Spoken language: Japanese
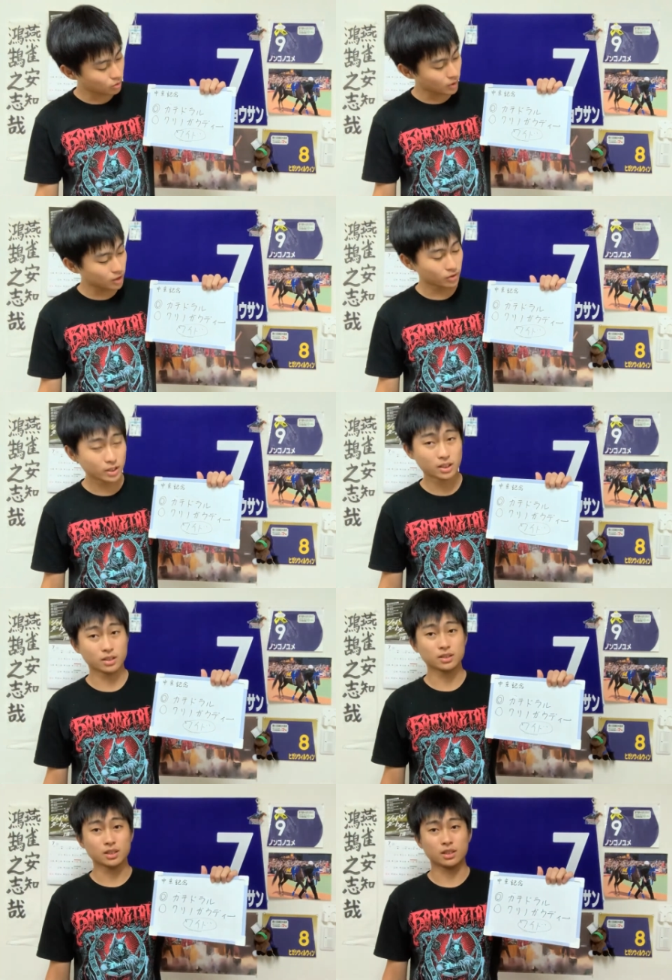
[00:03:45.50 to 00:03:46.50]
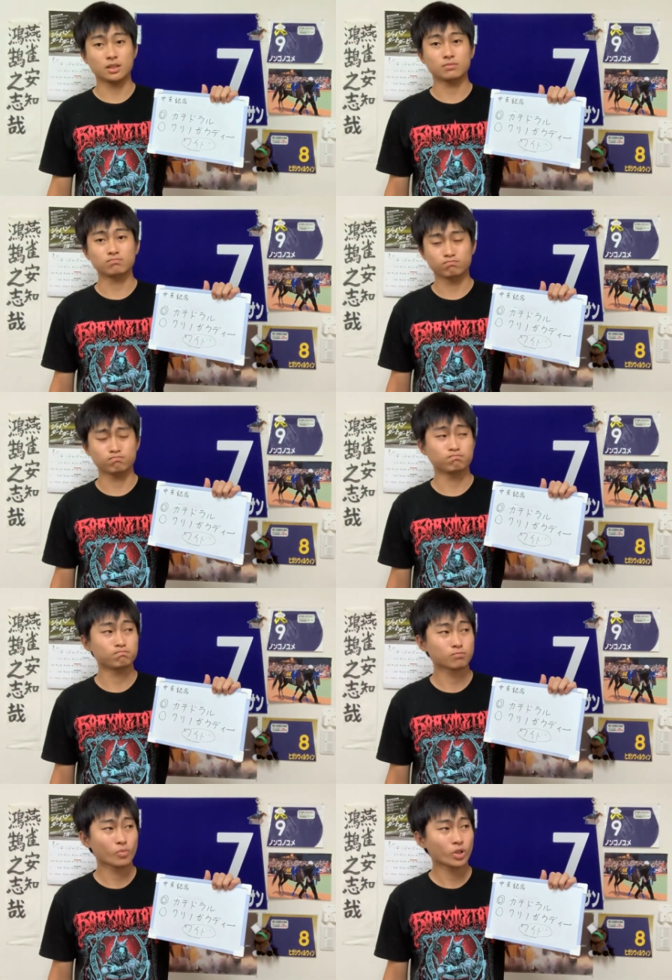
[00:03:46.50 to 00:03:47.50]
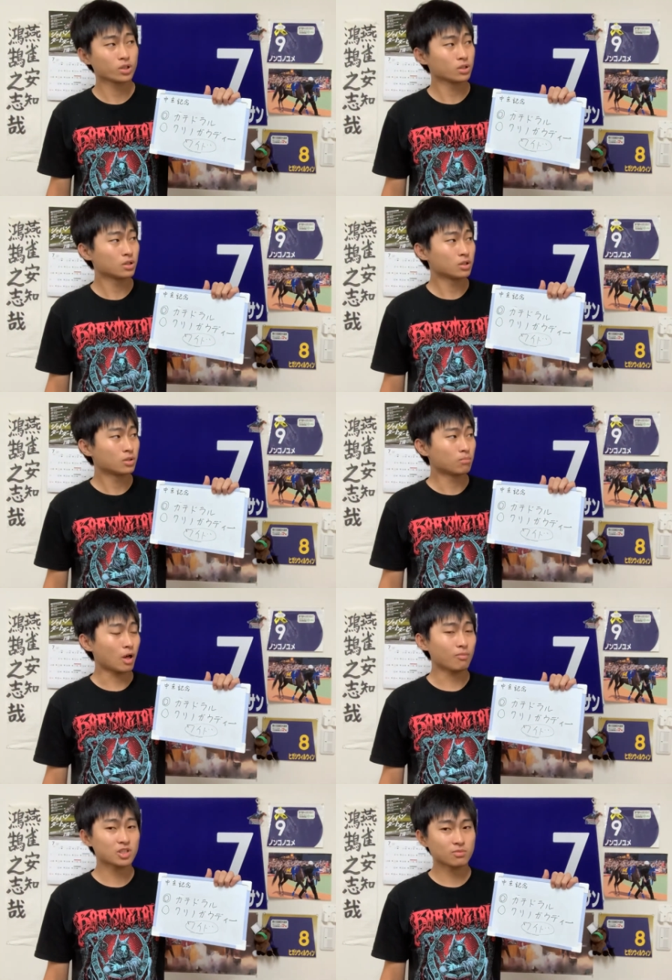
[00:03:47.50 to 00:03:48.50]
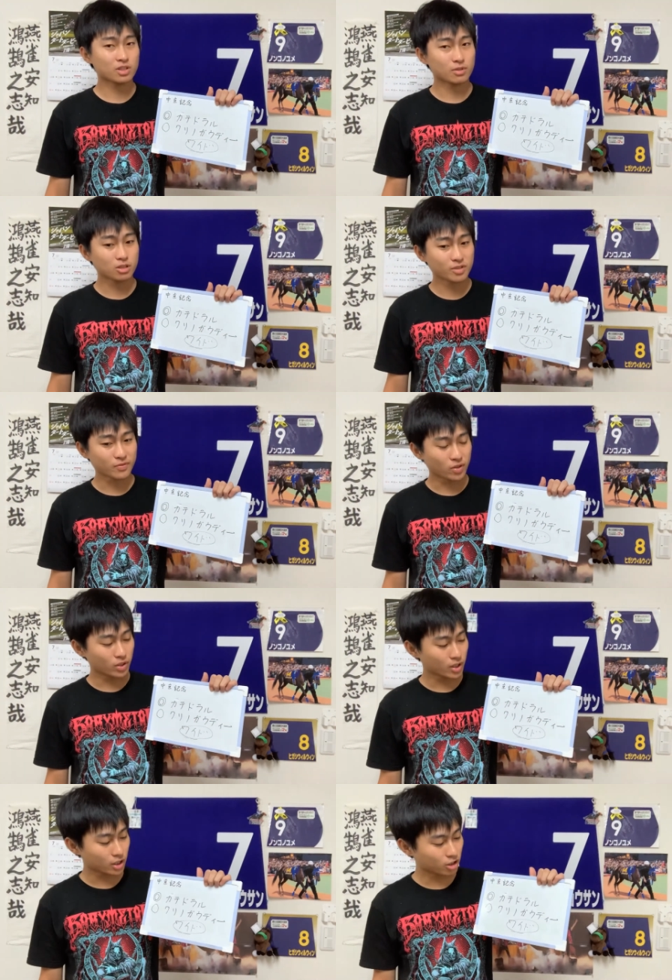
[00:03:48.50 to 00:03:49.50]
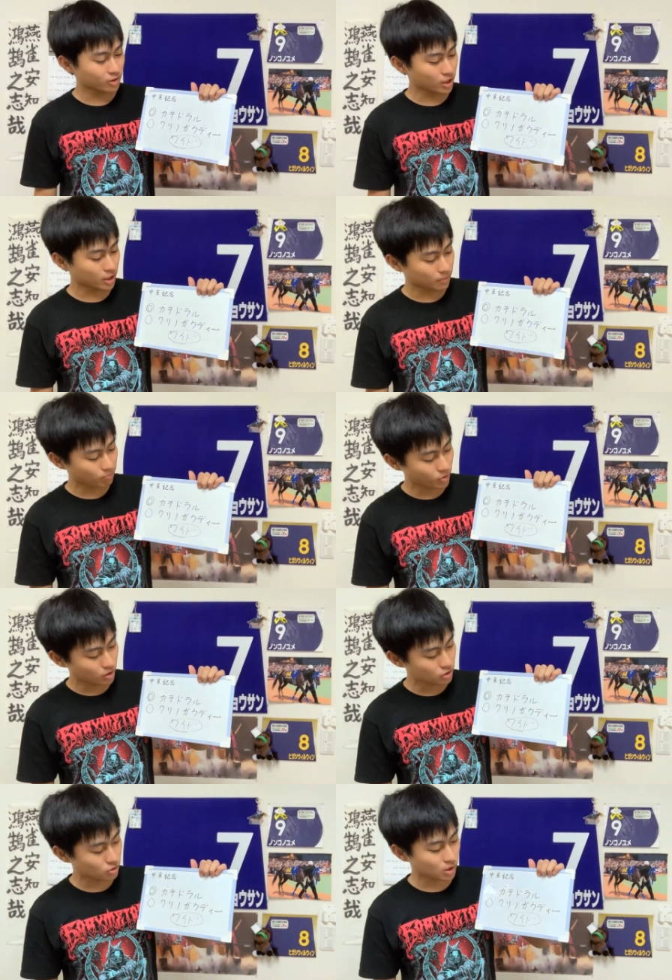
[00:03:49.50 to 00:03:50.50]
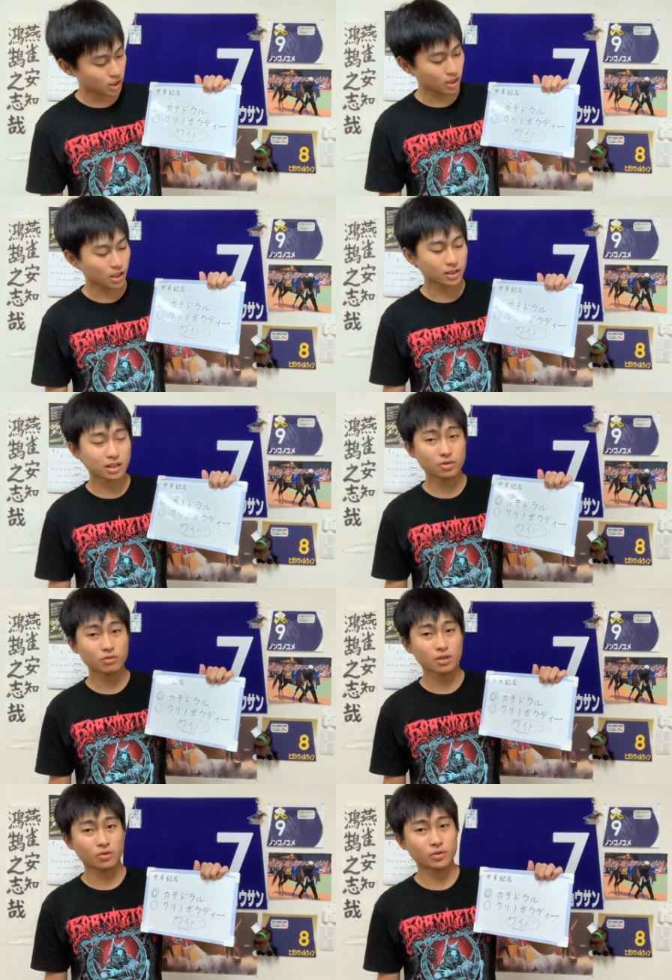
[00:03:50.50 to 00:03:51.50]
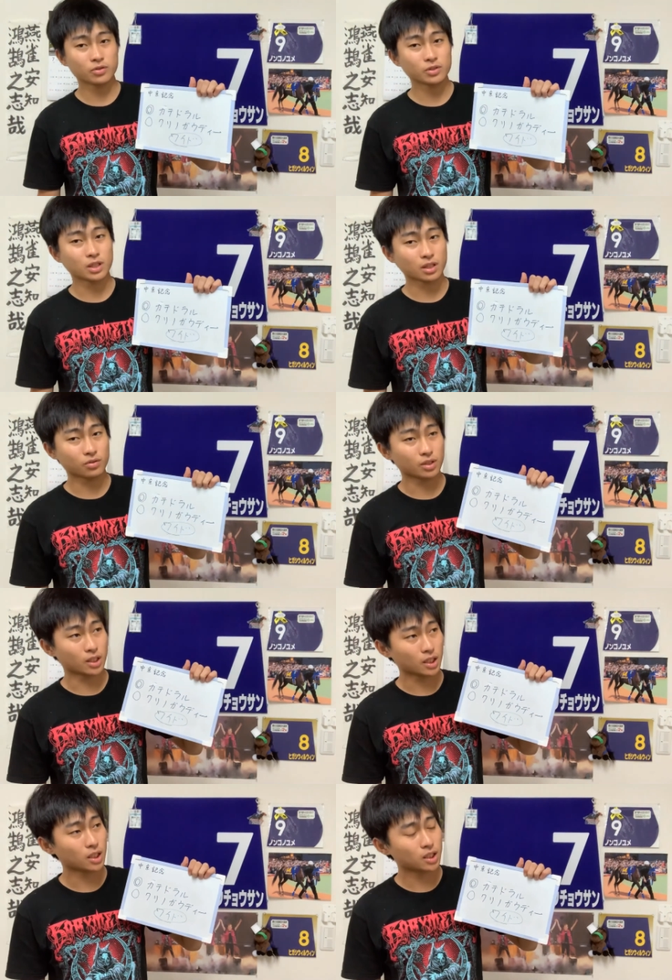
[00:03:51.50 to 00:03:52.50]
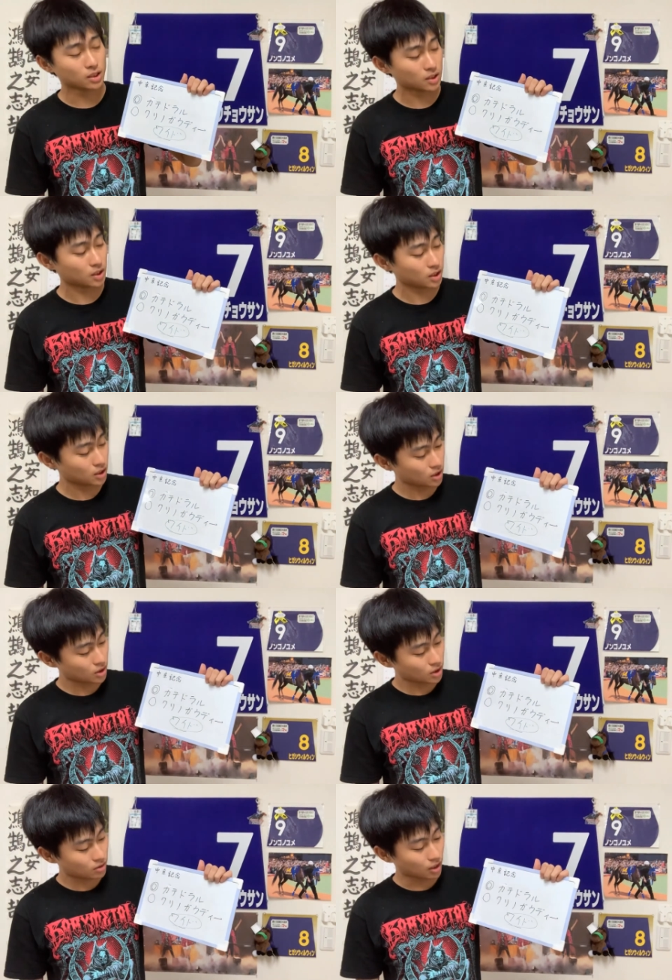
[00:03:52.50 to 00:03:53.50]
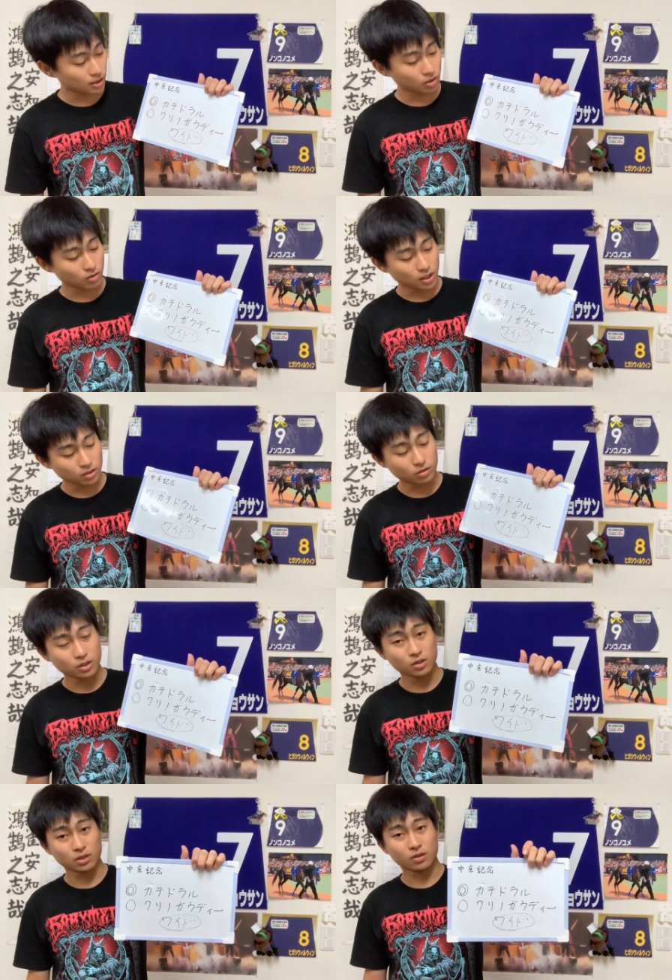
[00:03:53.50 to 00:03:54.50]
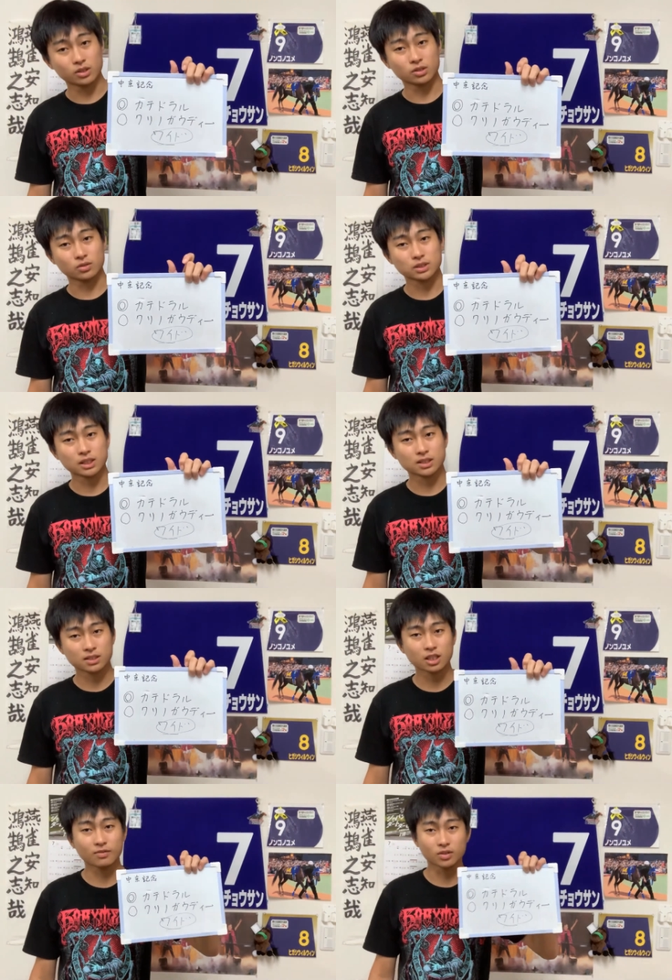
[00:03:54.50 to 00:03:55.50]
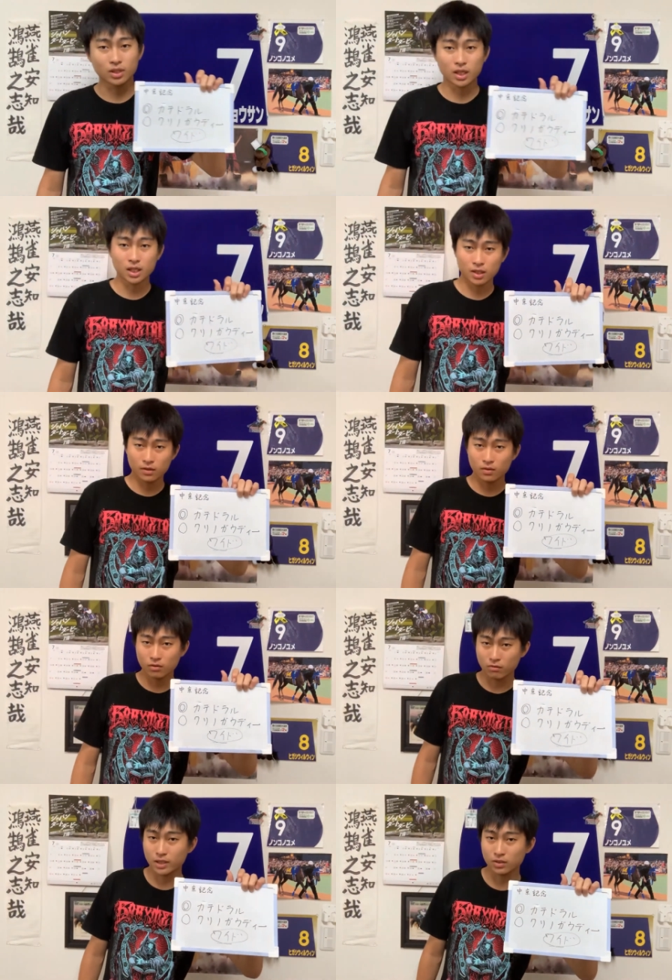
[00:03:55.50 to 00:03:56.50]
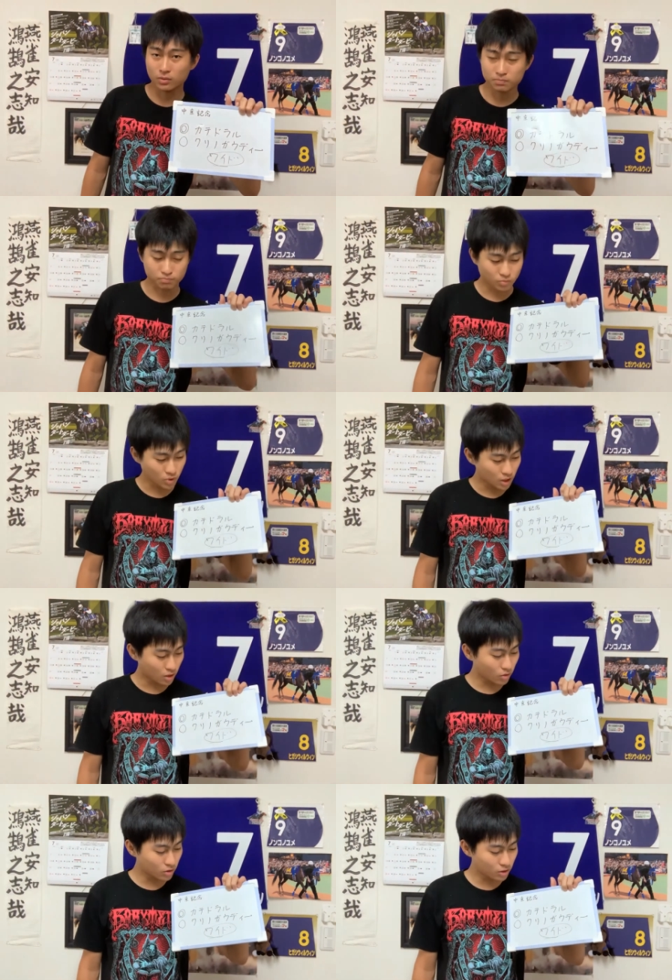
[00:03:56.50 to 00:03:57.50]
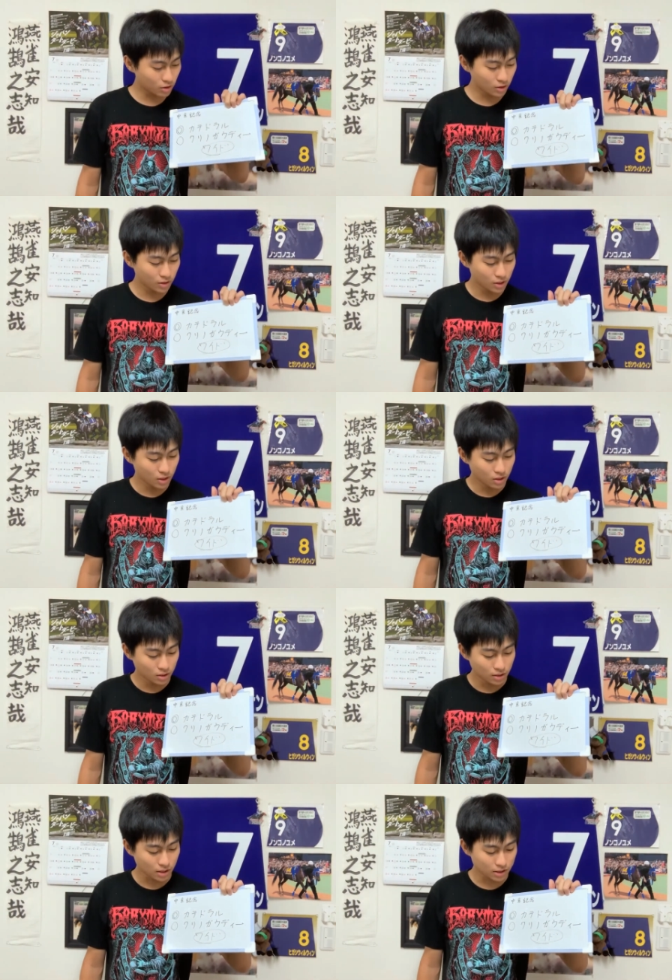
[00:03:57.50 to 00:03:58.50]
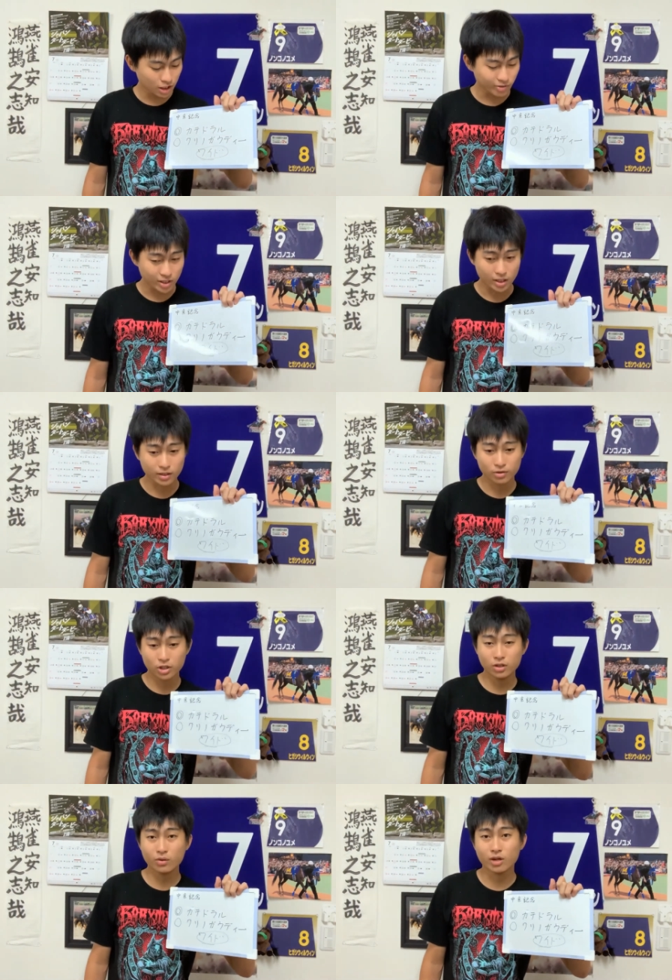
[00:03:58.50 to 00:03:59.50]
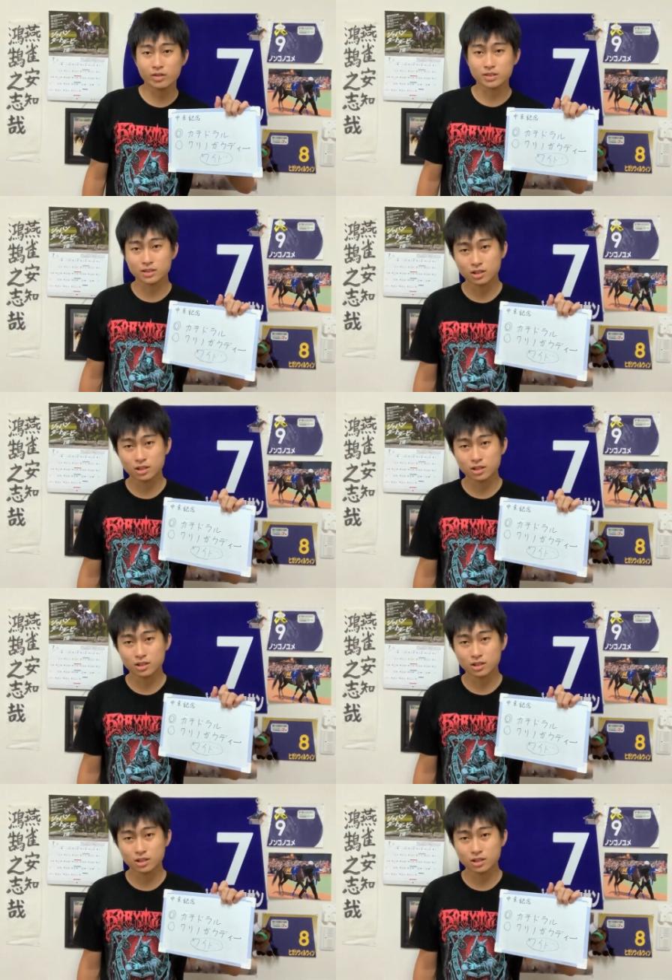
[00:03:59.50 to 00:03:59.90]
ワイド1点ですねうんまあ、まちまちまちまちまちま広げて買ってもねしょうがないんで当たるときはこういうふうに当たるんでね、うん、カテドラルとクリノガウディの3歳馬のねワイド、うん、結局夏競馬ね筋力軽い3